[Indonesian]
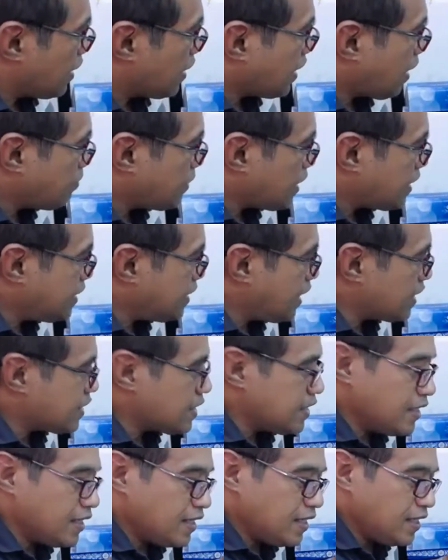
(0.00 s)
Camtasia
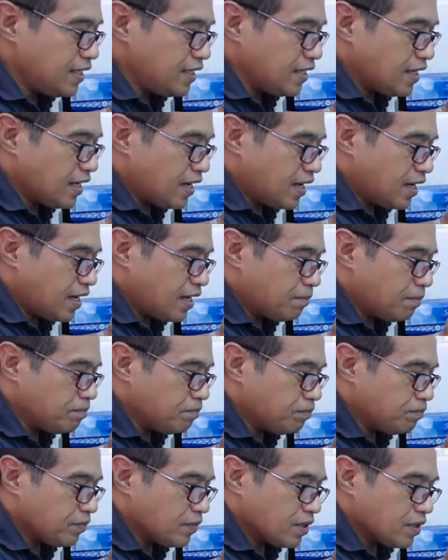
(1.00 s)
sendiri
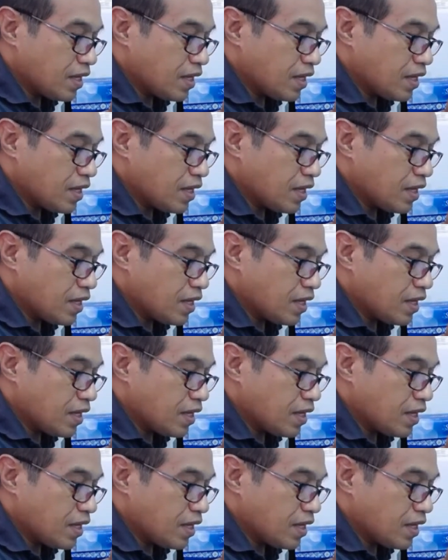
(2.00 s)
um,